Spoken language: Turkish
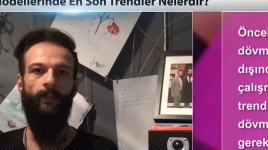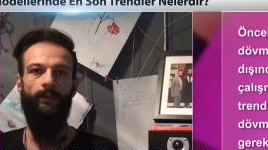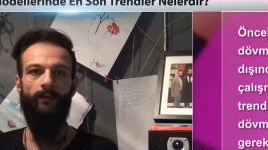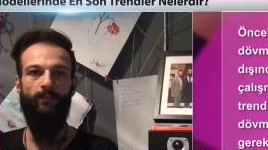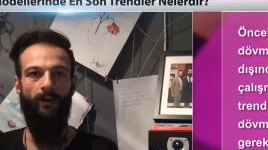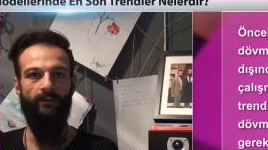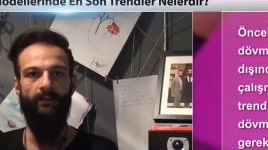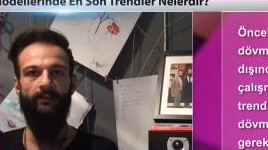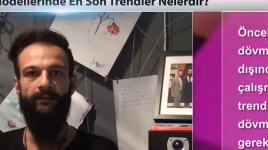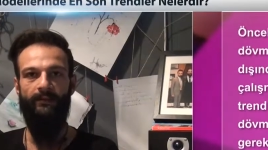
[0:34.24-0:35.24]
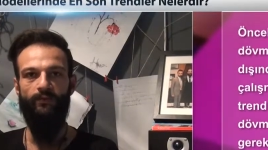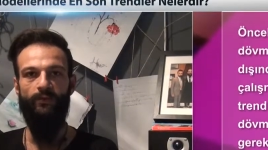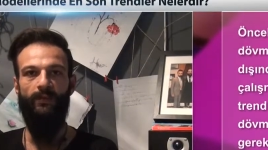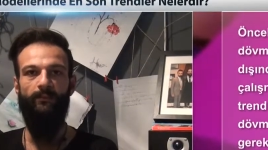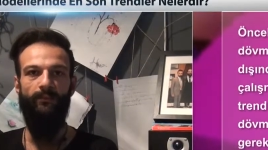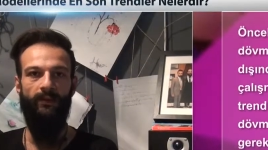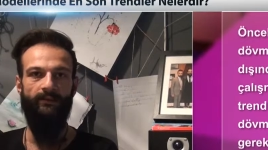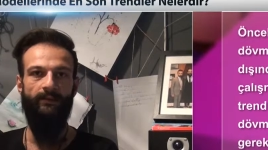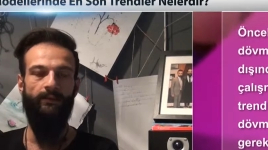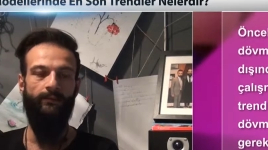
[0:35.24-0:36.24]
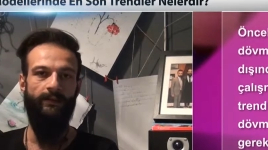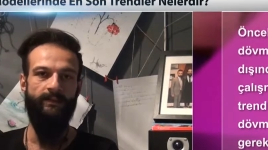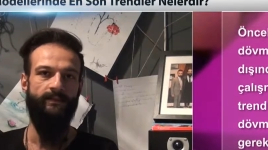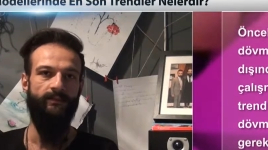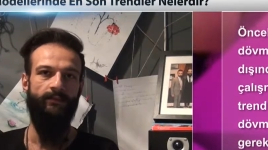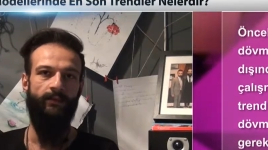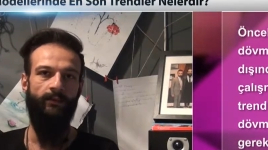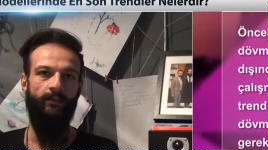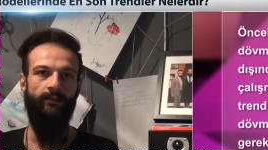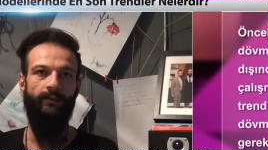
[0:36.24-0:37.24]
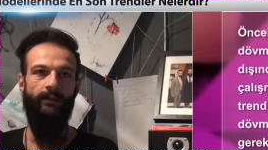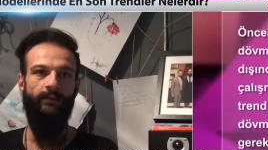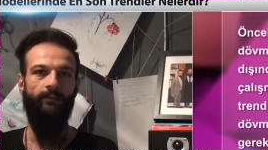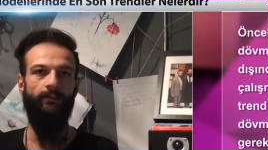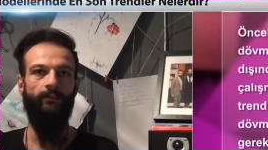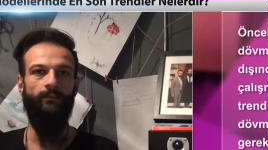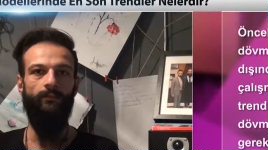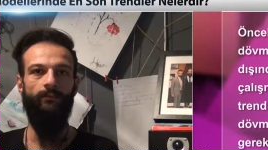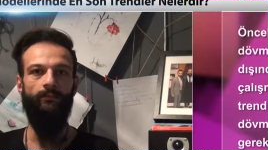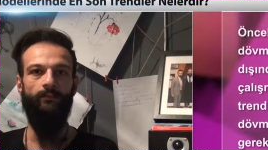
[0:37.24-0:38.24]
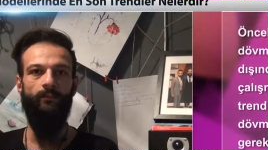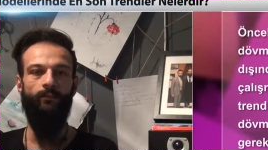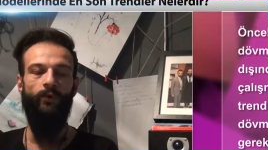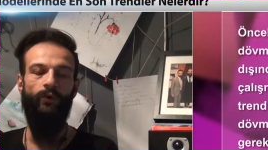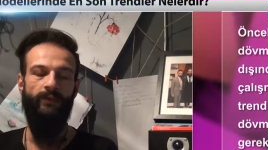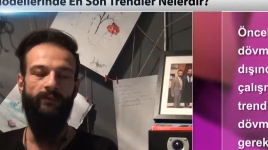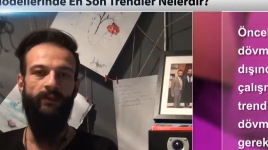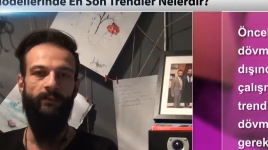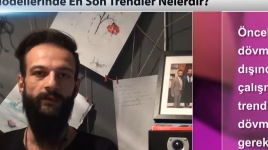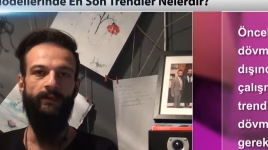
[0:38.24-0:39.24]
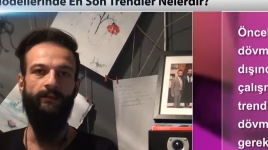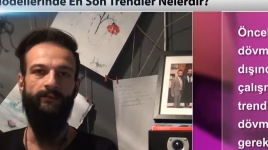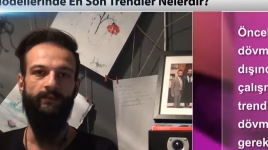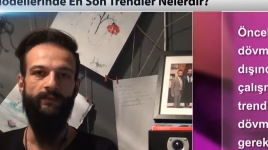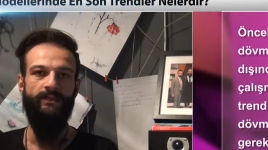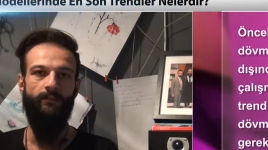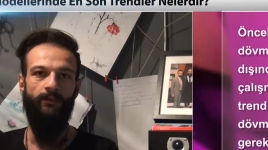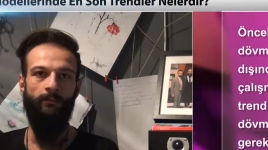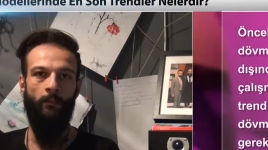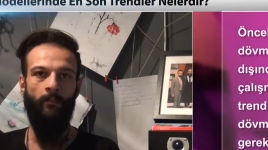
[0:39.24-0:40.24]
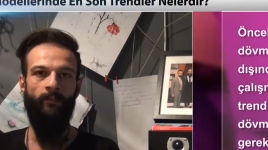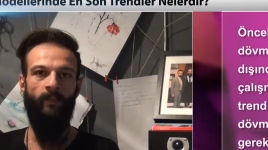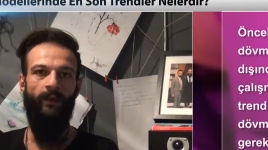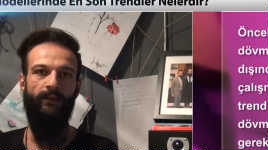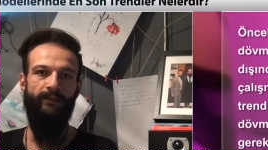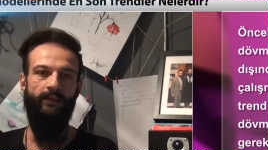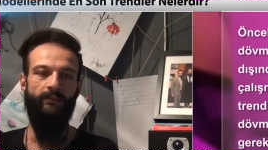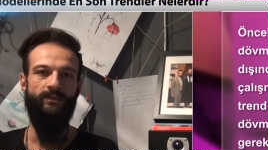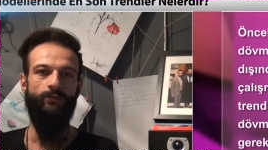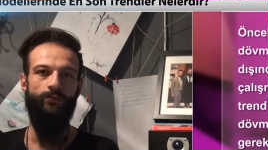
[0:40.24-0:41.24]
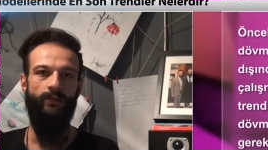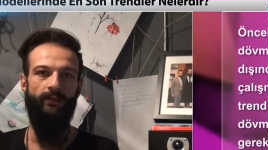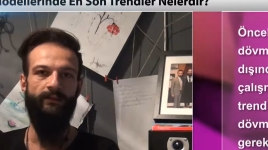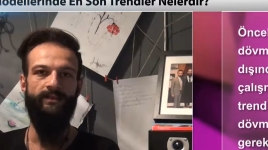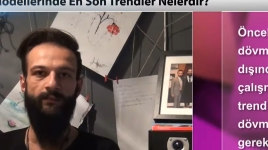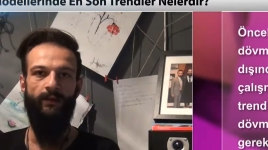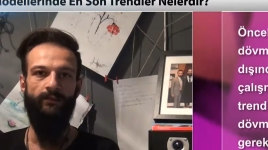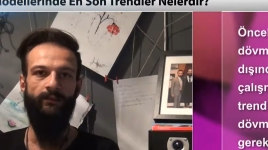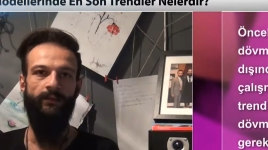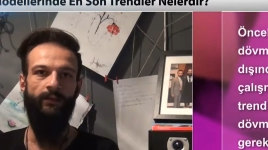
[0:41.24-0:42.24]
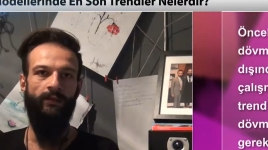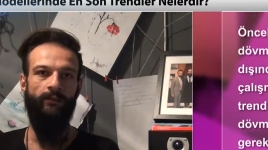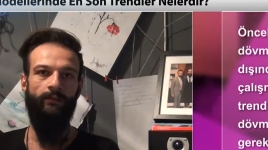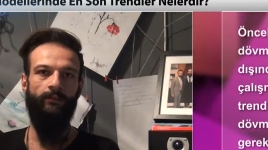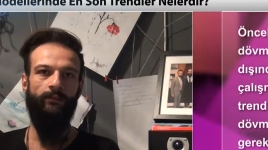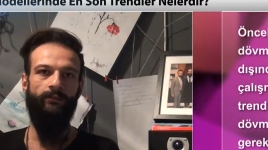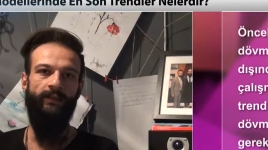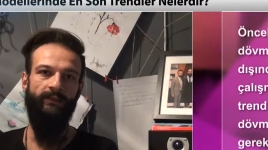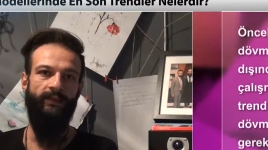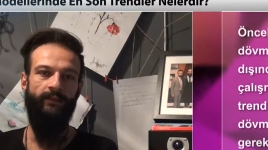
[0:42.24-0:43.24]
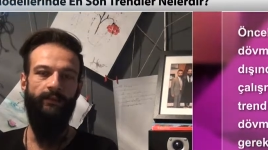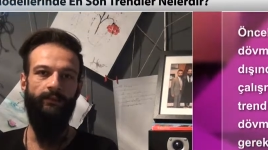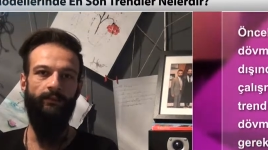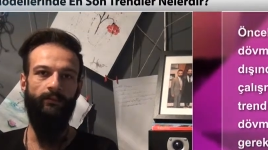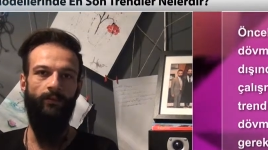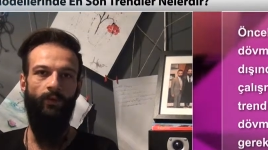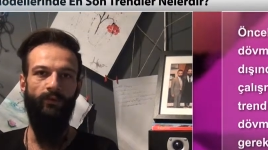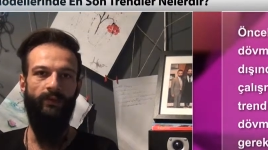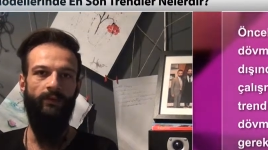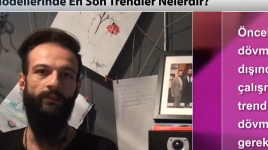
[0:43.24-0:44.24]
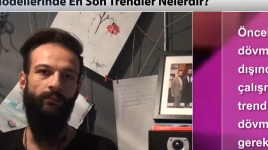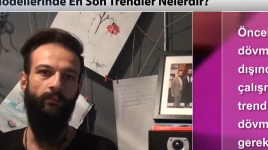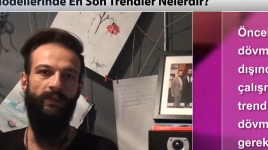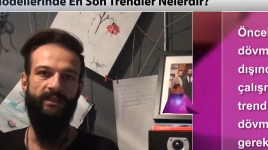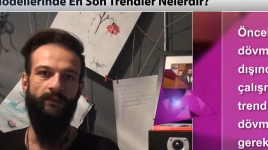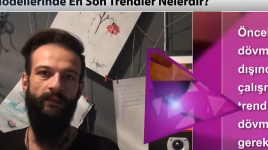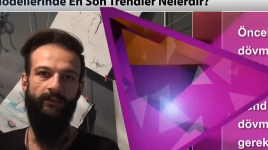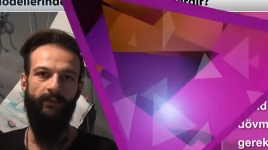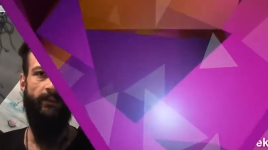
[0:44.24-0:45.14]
e, mandala dediğimiz olay. Mandala mı aslında yani bir örnek vermeye kalktığımız zaman annelerimizin kullandığı zamanında danteller. Onlara benzemekte.